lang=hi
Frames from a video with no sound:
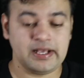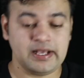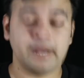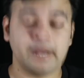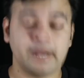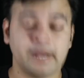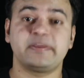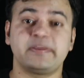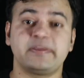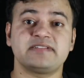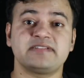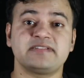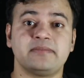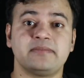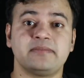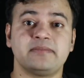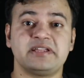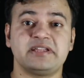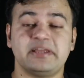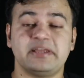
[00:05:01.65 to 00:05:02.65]
आपके
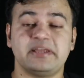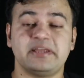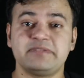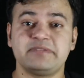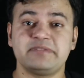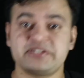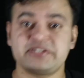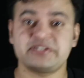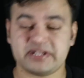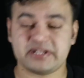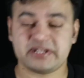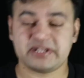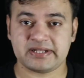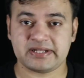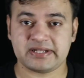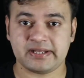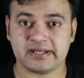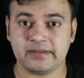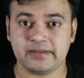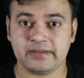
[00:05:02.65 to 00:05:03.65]
सामने एक एम चेयर
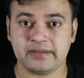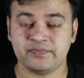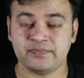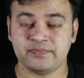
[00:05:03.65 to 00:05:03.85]
रहेगा